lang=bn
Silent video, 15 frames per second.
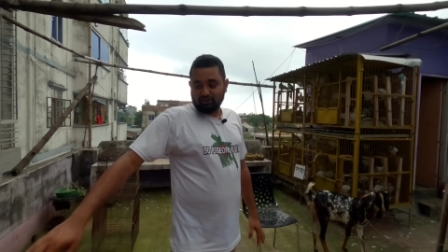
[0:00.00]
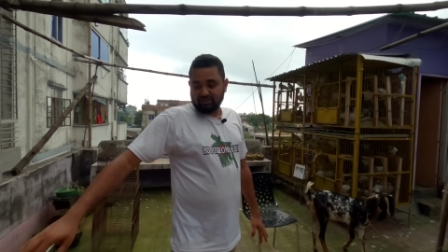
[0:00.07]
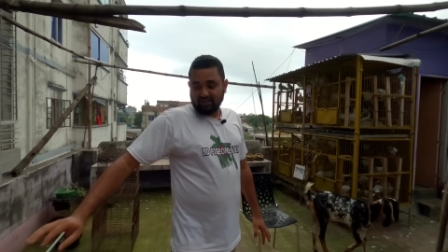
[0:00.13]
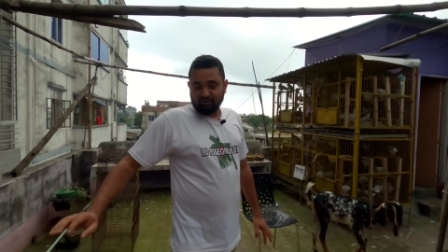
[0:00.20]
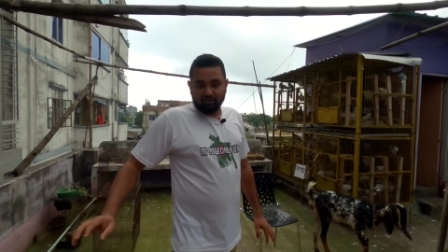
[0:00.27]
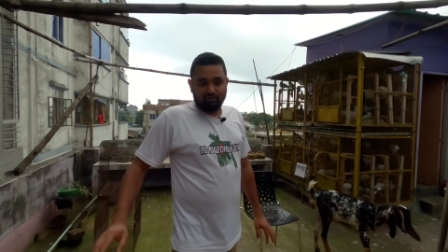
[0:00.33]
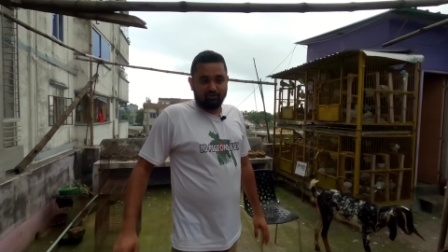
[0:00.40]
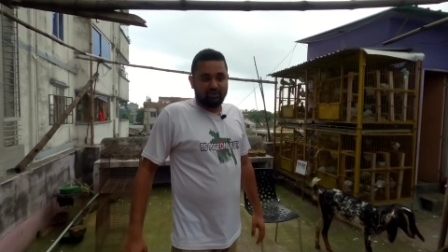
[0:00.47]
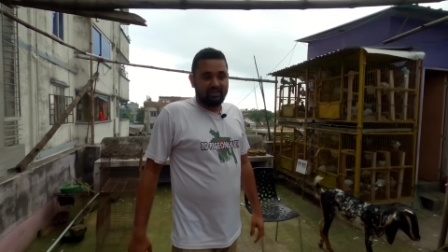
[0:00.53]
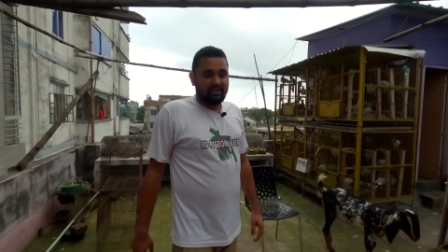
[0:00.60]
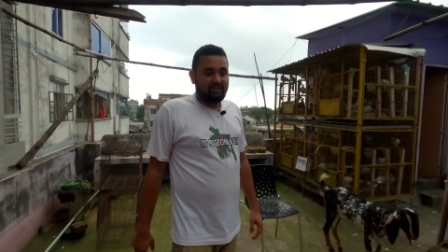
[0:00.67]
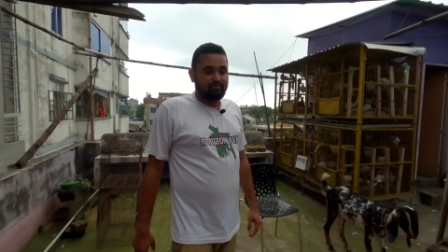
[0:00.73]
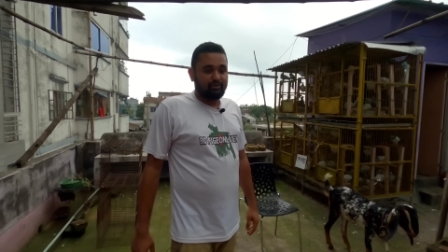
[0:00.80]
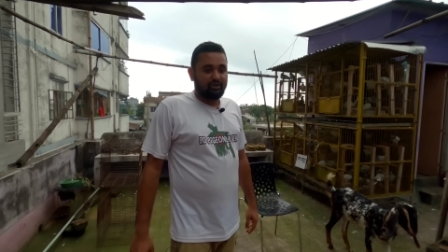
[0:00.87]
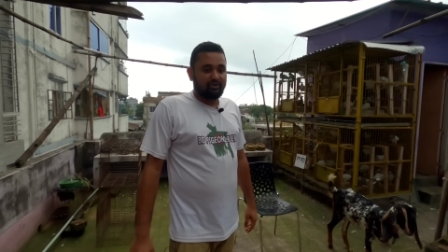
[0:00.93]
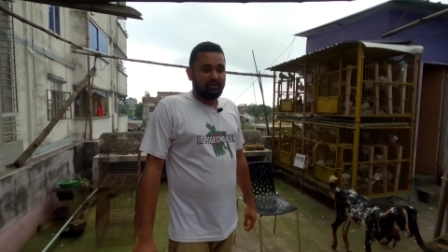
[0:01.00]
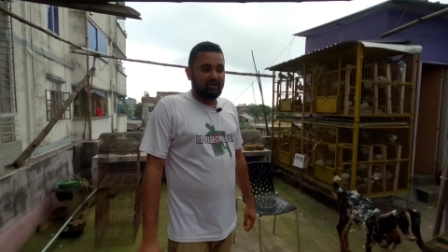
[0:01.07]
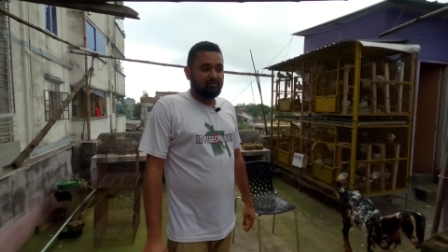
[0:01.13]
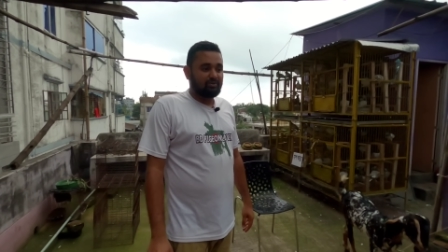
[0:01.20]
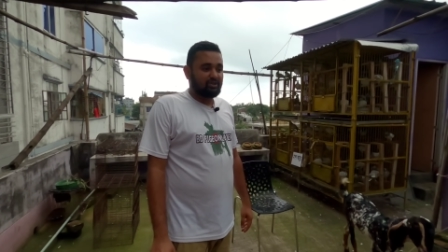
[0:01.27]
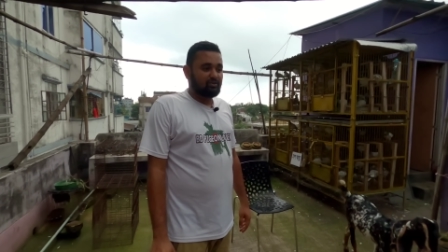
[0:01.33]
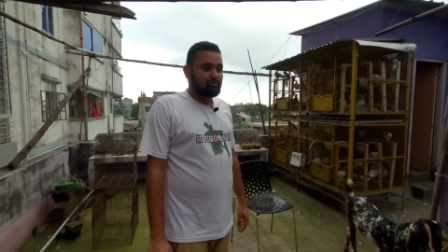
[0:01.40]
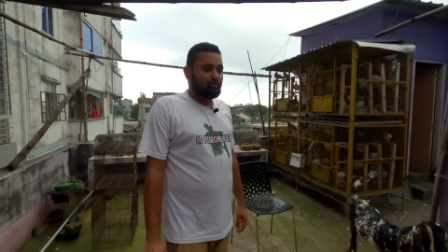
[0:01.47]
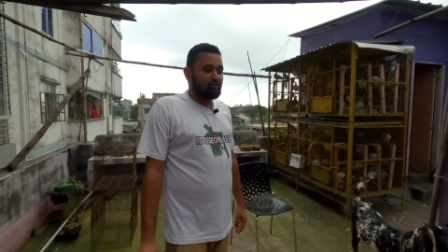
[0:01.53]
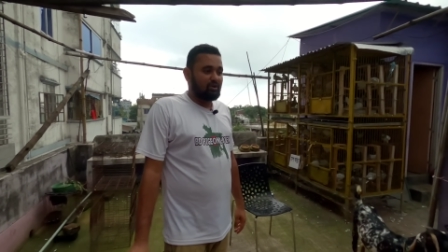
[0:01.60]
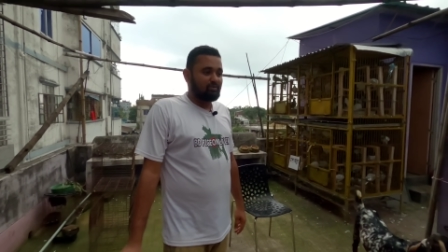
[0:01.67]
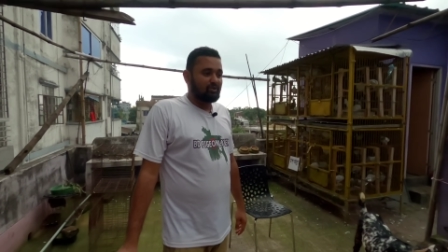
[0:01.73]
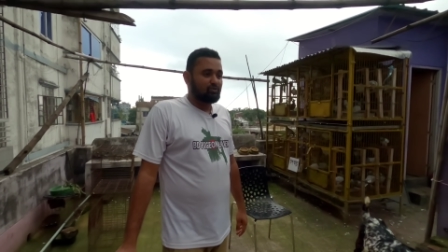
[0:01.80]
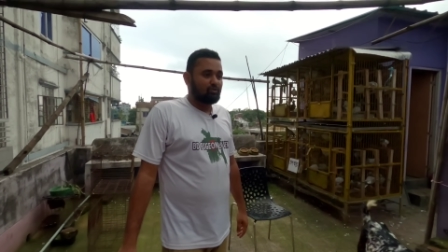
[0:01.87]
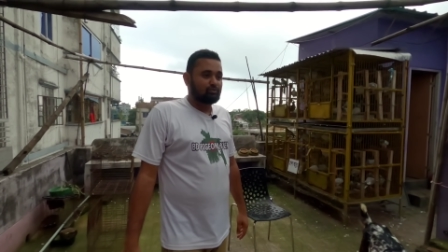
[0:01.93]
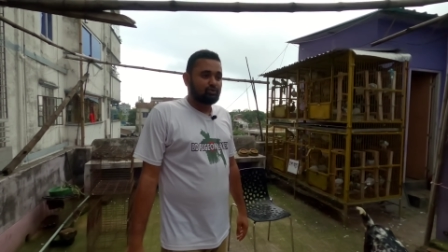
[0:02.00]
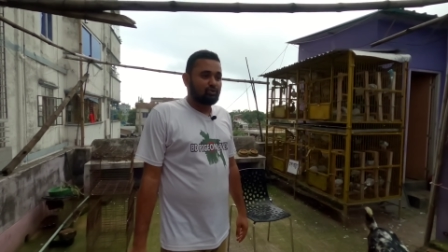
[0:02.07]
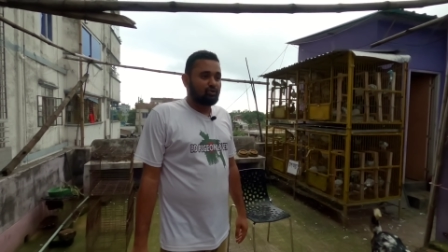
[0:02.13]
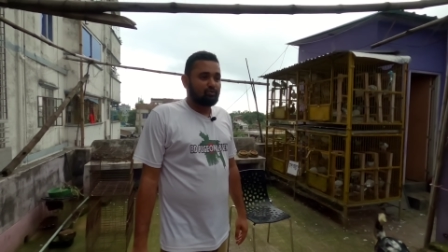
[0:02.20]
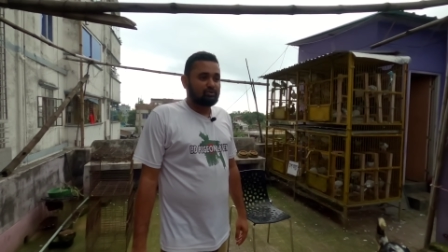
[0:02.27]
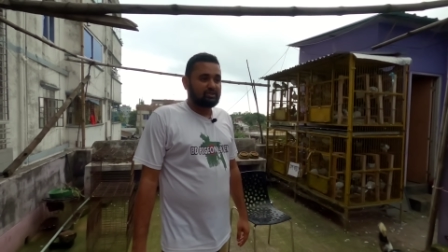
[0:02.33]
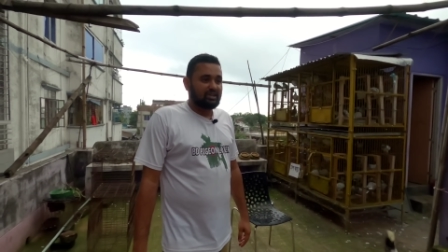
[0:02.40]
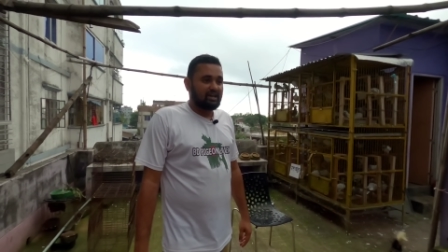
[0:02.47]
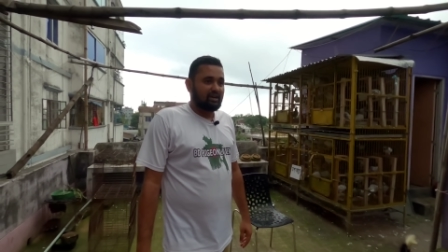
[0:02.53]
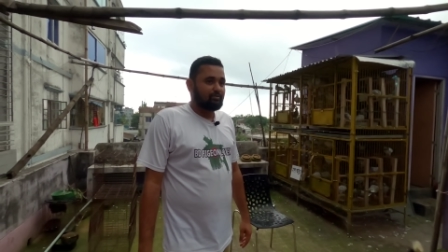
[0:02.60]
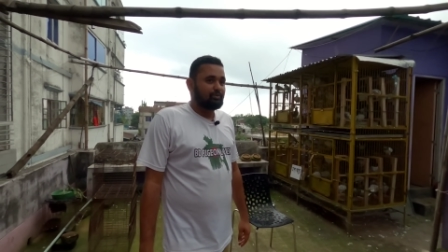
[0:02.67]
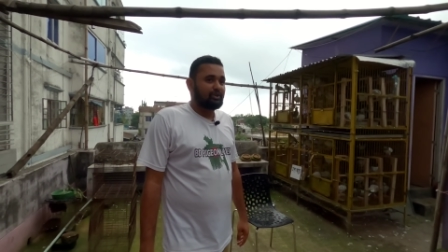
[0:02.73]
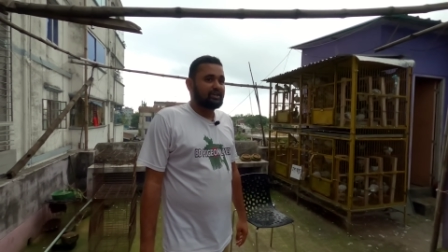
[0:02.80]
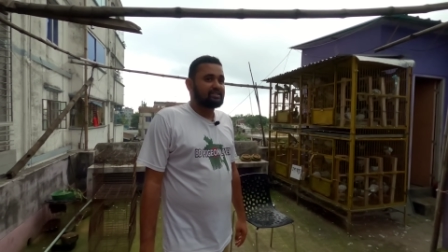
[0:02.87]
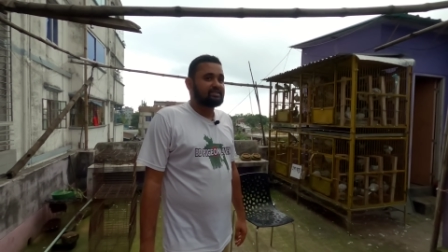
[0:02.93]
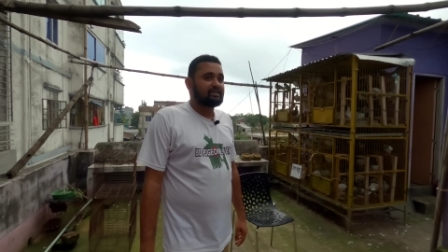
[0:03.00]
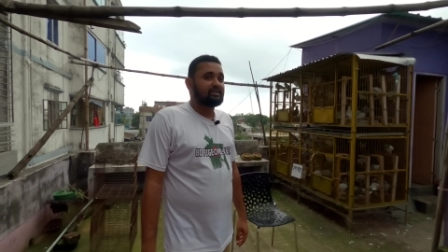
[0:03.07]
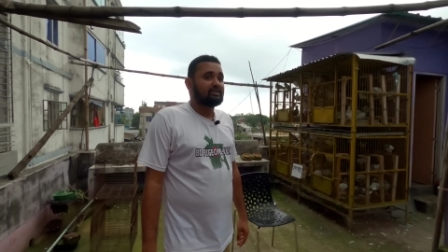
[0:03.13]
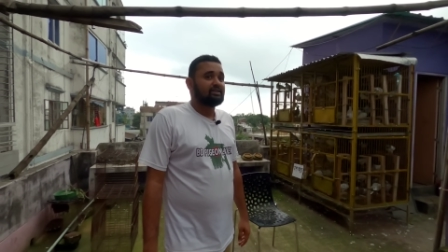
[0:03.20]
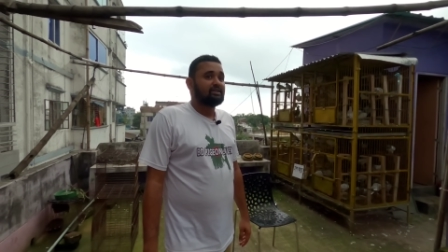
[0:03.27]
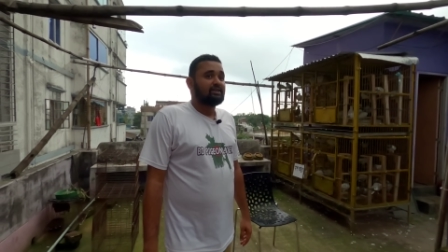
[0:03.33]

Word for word: ছাগল ছাগল করতে গিয়ে মনে করেন আমাদের আমার কবুতরের অবস্থা খারাপ হয়ে গেছে